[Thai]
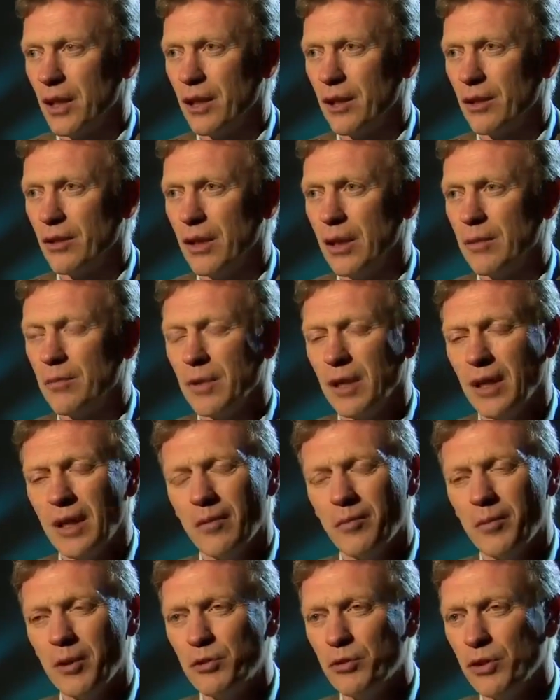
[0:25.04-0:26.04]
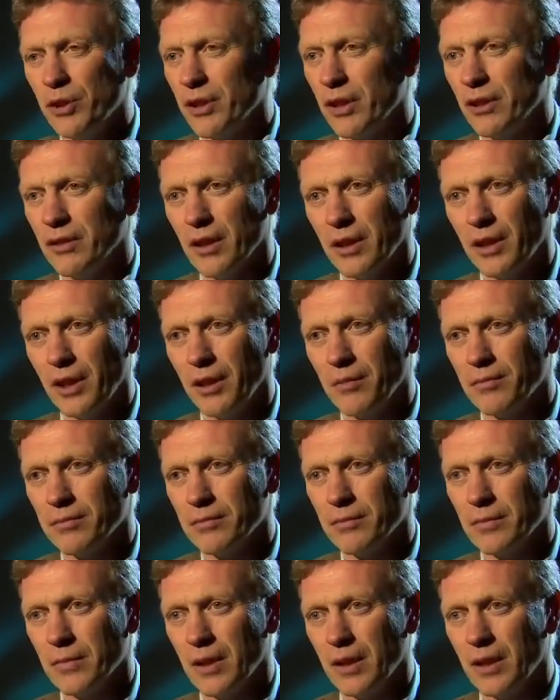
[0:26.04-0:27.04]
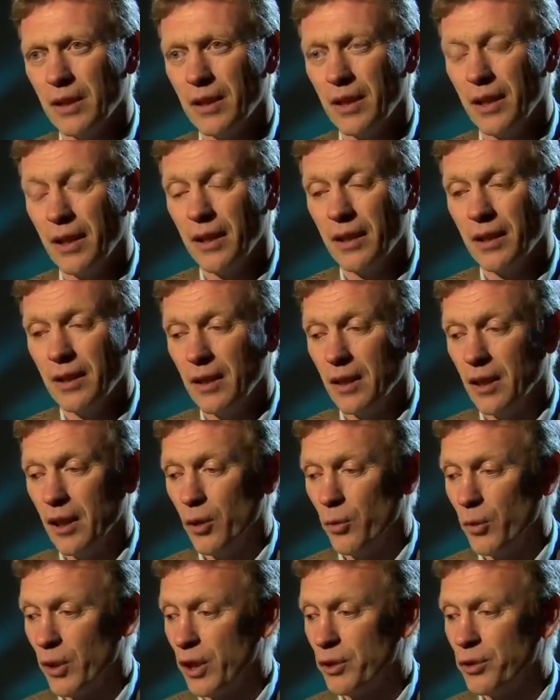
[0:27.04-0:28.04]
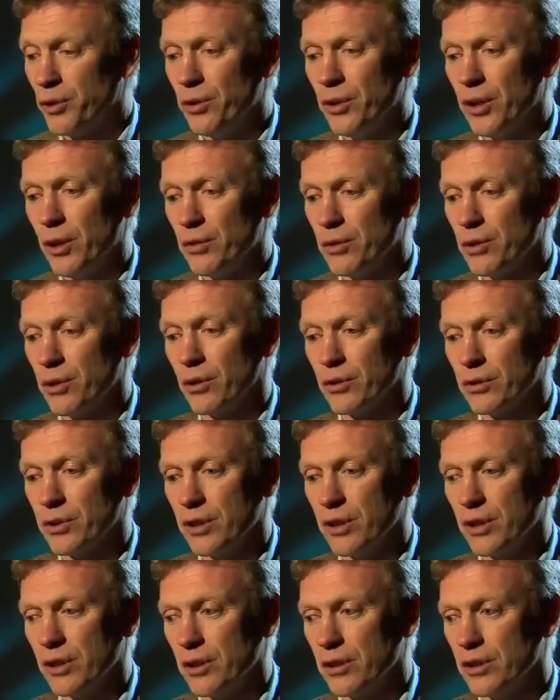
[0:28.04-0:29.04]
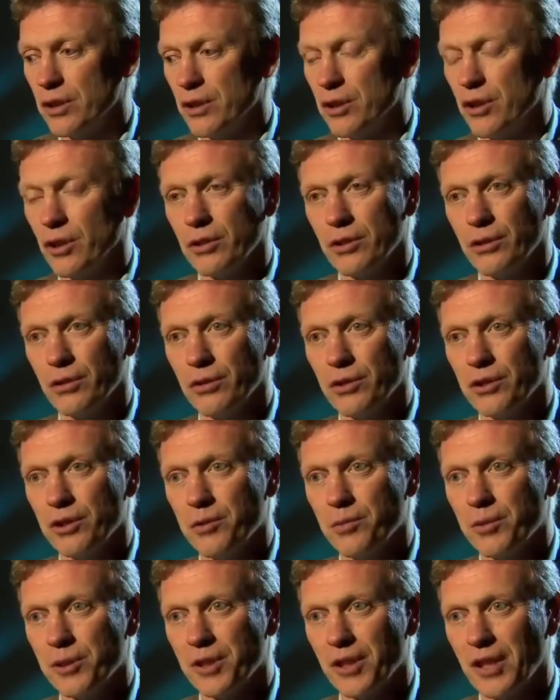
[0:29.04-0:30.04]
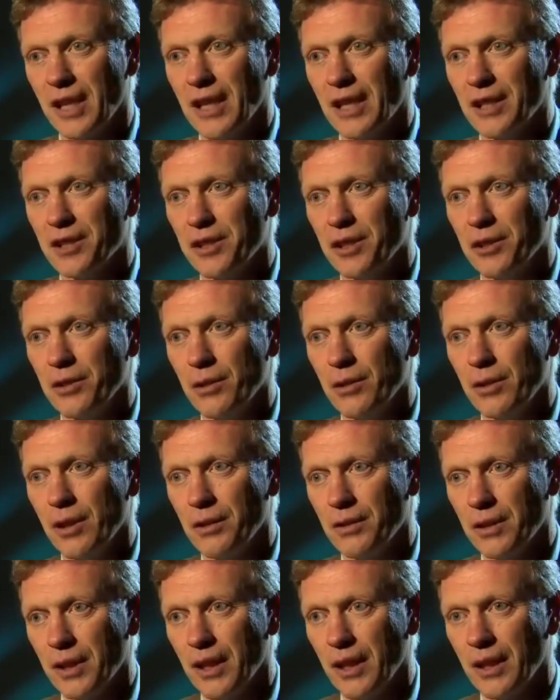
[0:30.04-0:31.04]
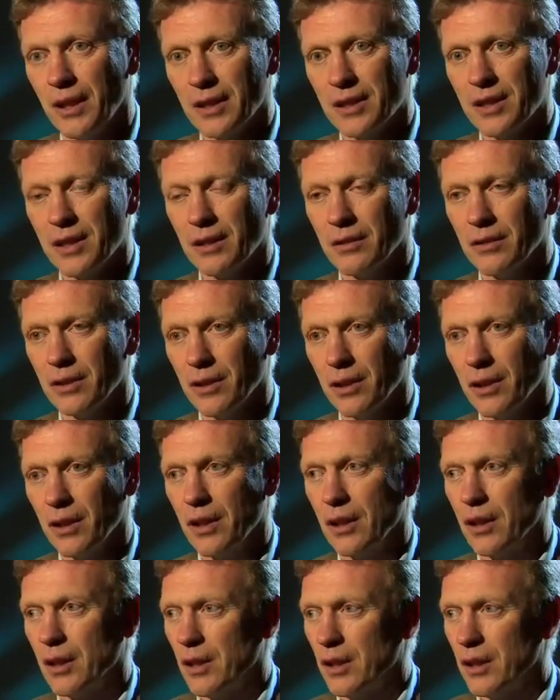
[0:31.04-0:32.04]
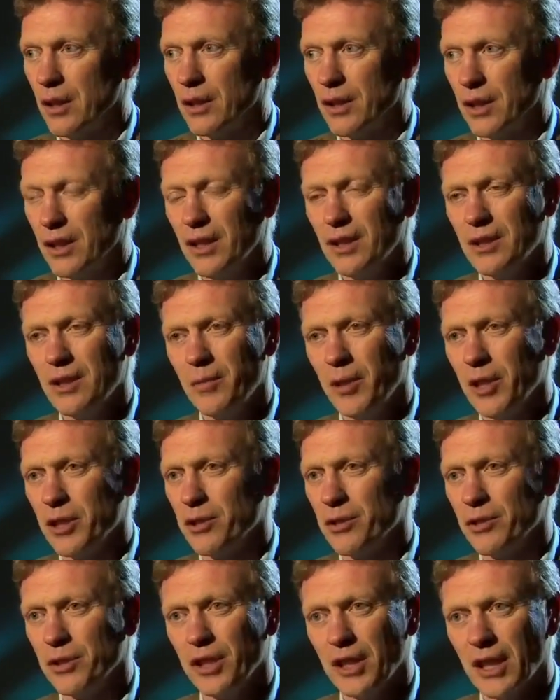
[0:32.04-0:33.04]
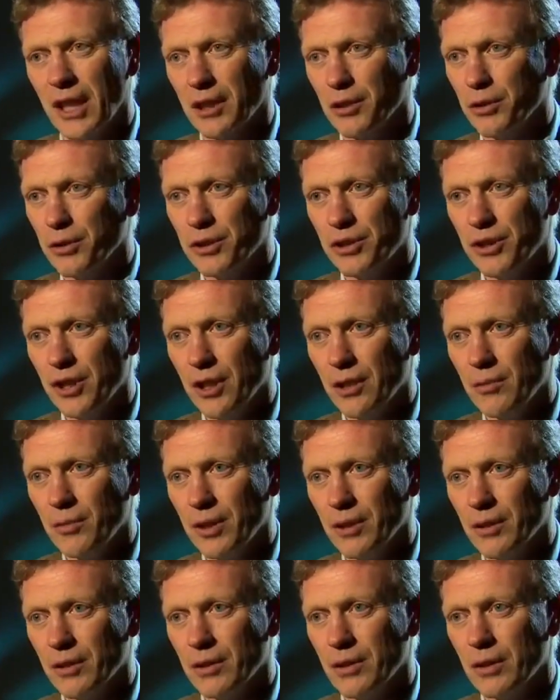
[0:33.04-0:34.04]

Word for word: แต่ถึงไม่รู้จักก็ไม่เป็นไรก็แค่อยากให้พวกเธอรู้ไว้ว่าในใจของผมนั้นมีพวกเธออยู่เสมอแม้จะเป็นรักข้างเดียวก็ตาม